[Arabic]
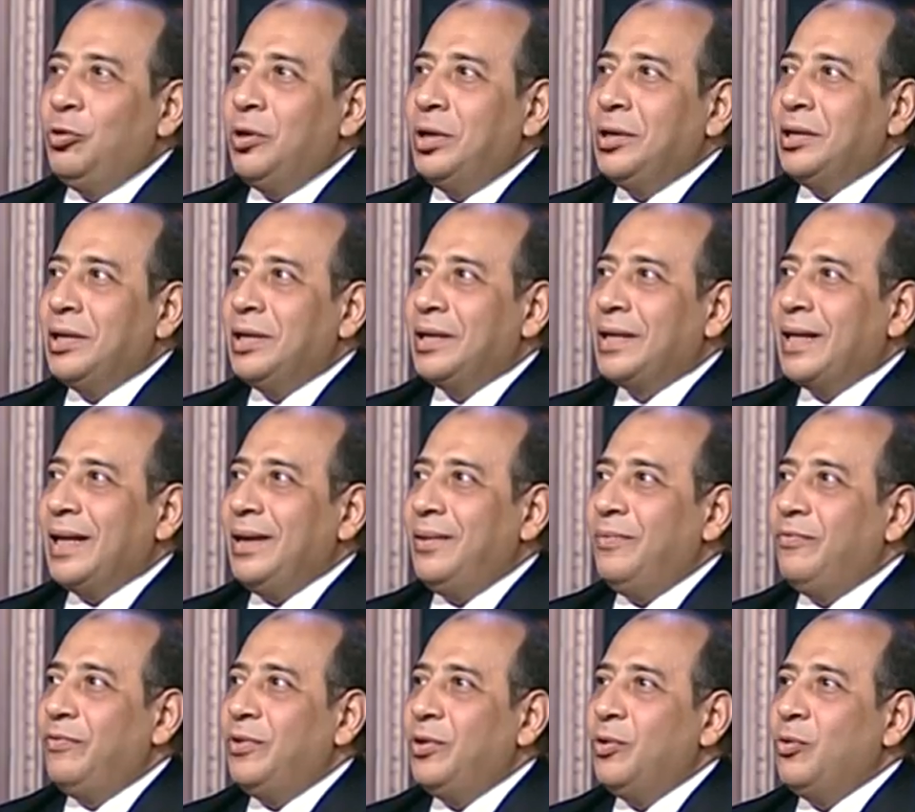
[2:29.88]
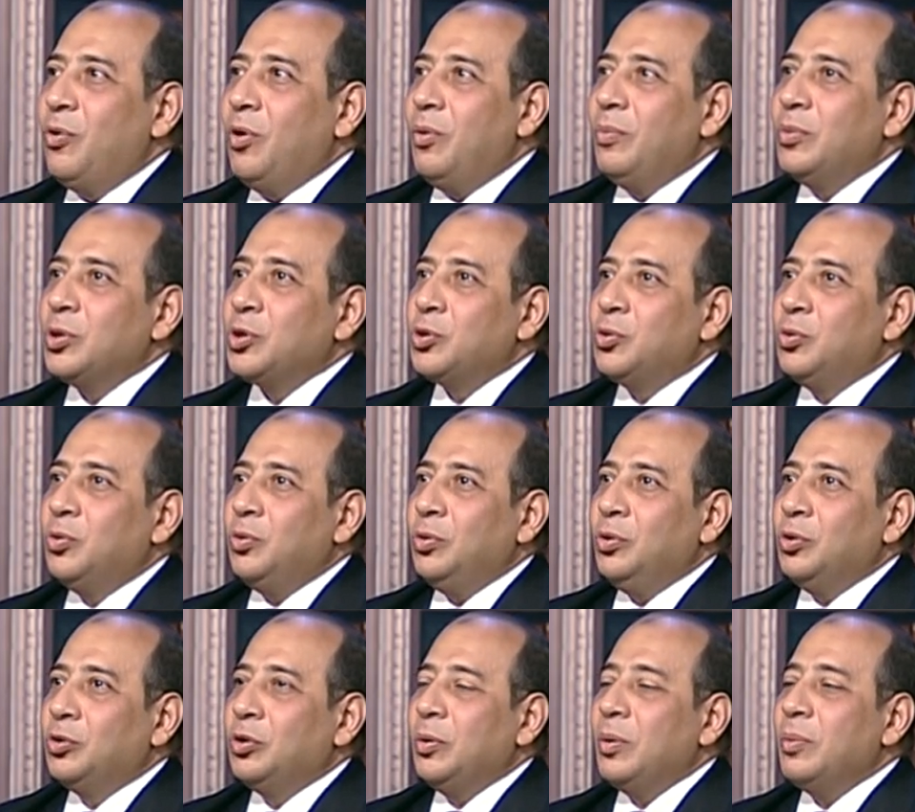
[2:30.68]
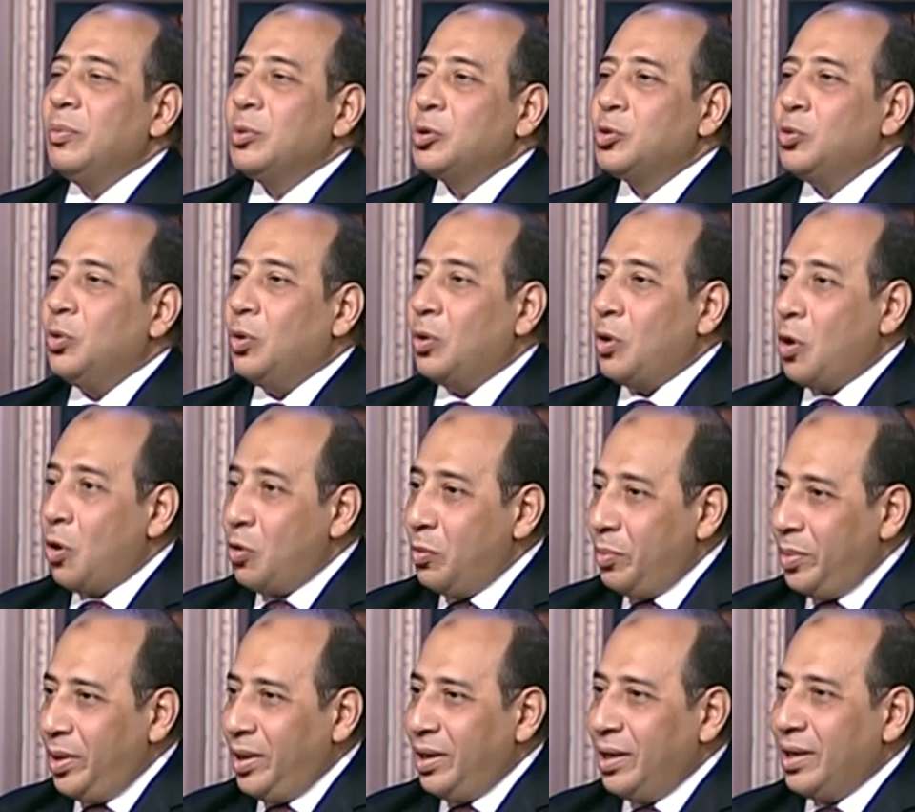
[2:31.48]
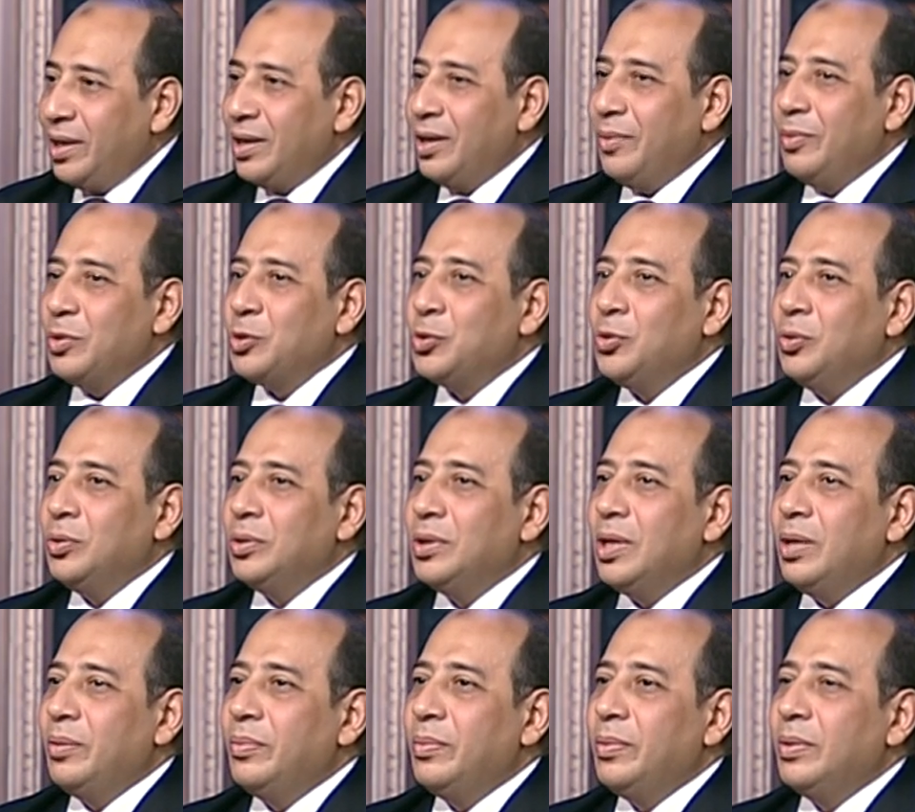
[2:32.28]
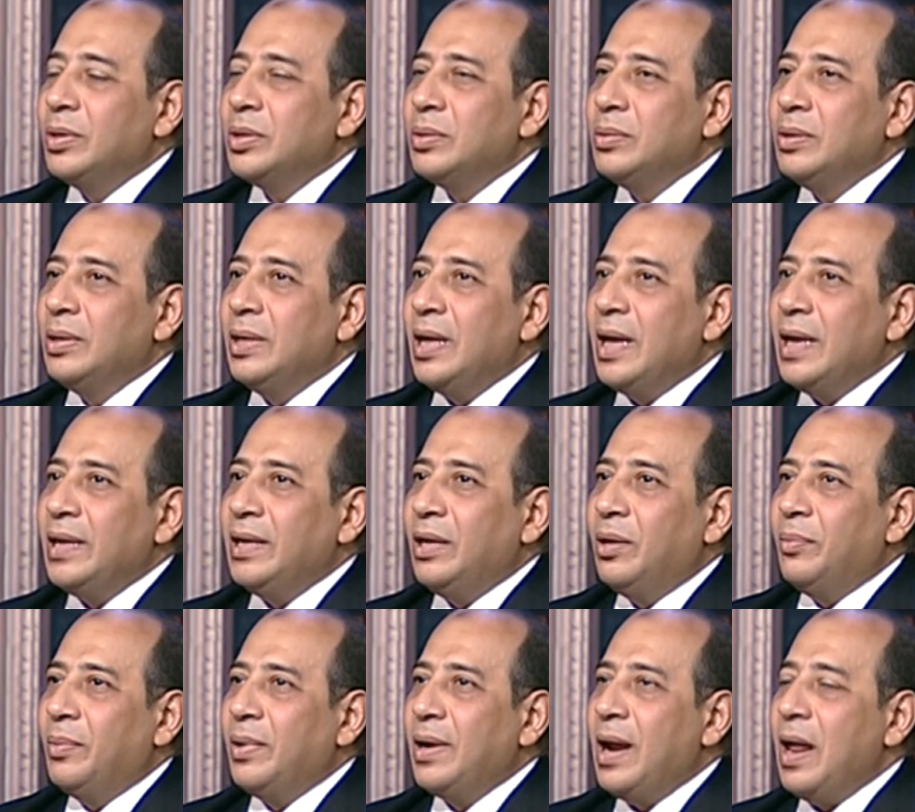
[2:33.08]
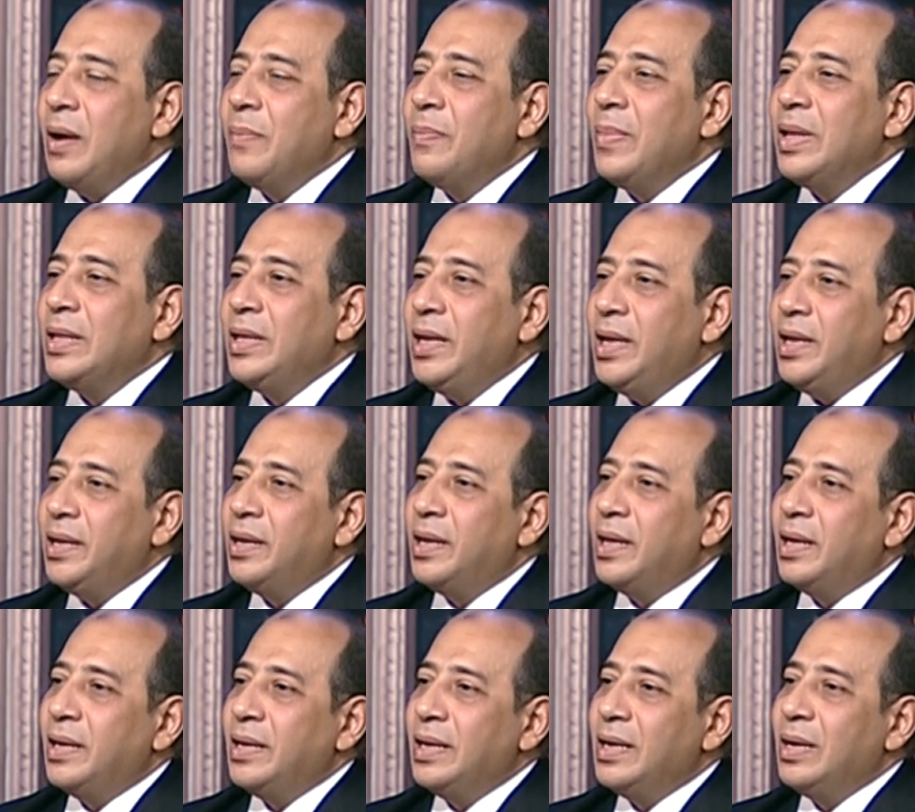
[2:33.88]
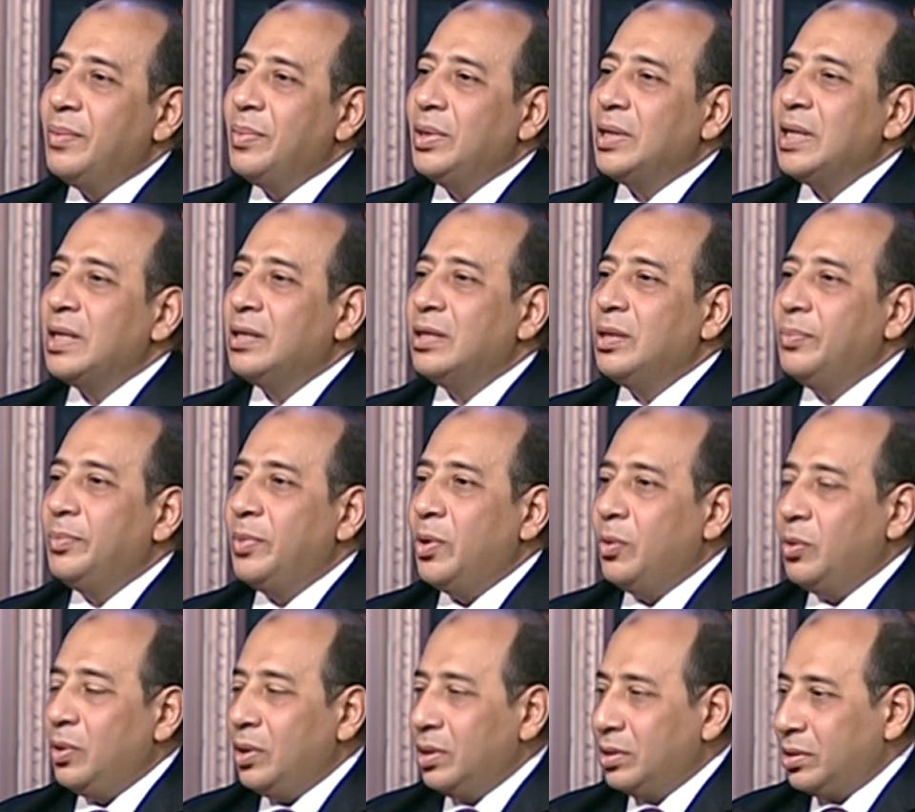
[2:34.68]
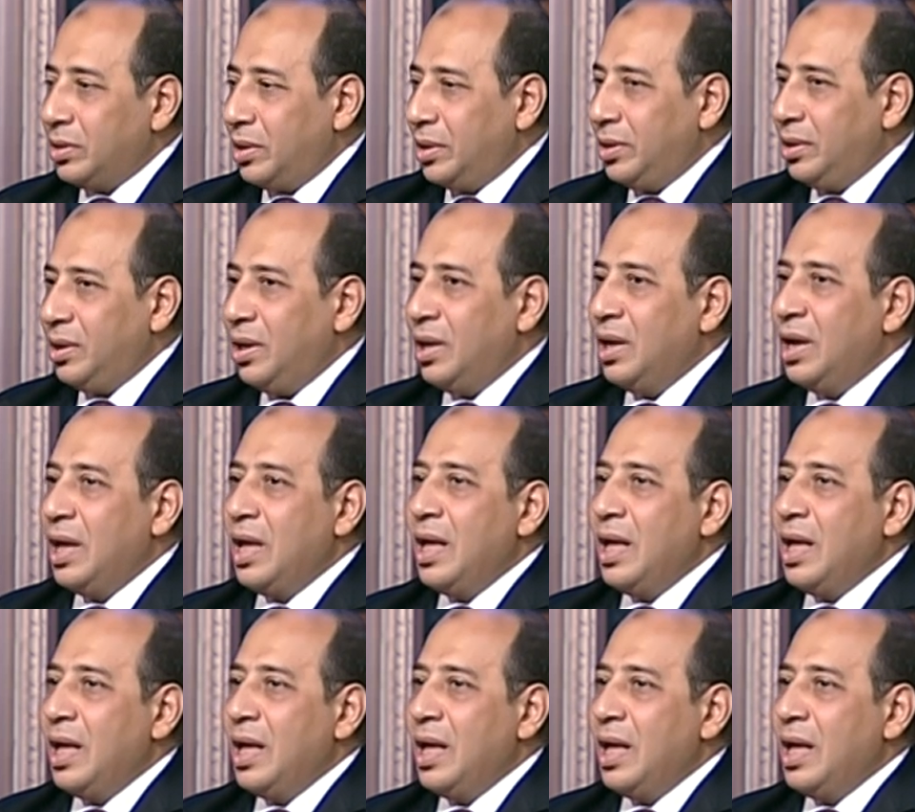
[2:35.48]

اقدر اتكلم فيه ان هو مشروع يعتبر مشروع قومي المشروع ده يعني عباره عن مدينه للنباتات الطبيه والعطريه